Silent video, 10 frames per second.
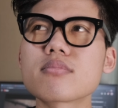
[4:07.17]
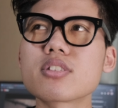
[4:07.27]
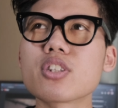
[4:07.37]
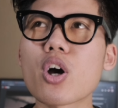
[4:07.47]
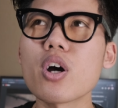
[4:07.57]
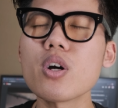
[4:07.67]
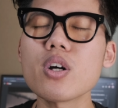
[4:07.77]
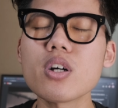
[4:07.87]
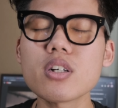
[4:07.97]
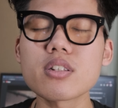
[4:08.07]

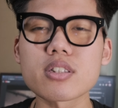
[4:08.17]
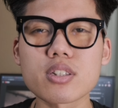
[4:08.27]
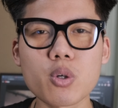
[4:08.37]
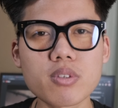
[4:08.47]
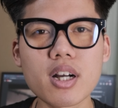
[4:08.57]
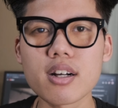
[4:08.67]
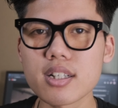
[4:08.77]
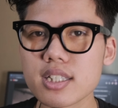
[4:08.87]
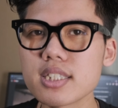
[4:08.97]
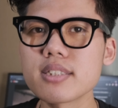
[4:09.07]
nó cũng
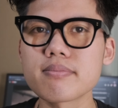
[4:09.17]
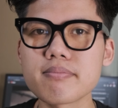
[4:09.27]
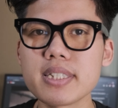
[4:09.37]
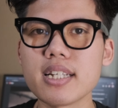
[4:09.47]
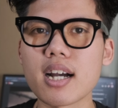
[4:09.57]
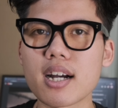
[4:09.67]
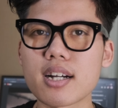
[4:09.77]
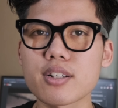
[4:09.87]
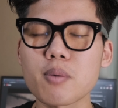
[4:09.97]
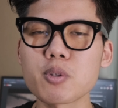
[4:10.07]
hơi bị
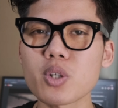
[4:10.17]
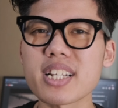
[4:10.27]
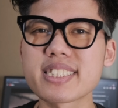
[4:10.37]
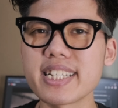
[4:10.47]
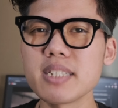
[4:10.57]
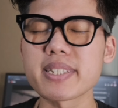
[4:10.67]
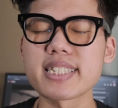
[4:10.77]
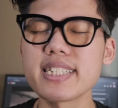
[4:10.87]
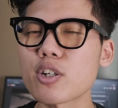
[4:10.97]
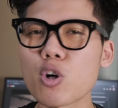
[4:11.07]
uh, có một chút hạn chế nhưng mình
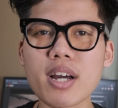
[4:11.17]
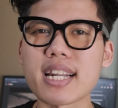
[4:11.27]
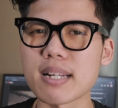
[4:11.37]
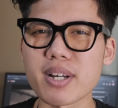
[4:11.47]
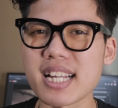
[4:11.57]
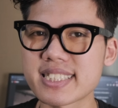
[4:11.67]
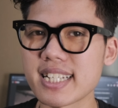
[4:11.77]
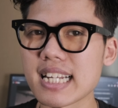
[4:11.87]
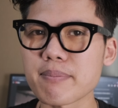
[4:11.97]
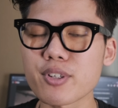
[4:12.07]
nghĩ nó không hẳn là một cái hạn
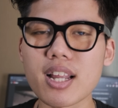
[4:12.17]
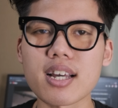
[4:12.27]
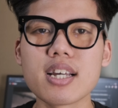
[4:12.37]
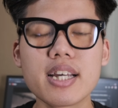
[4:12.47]
chế lắm đó là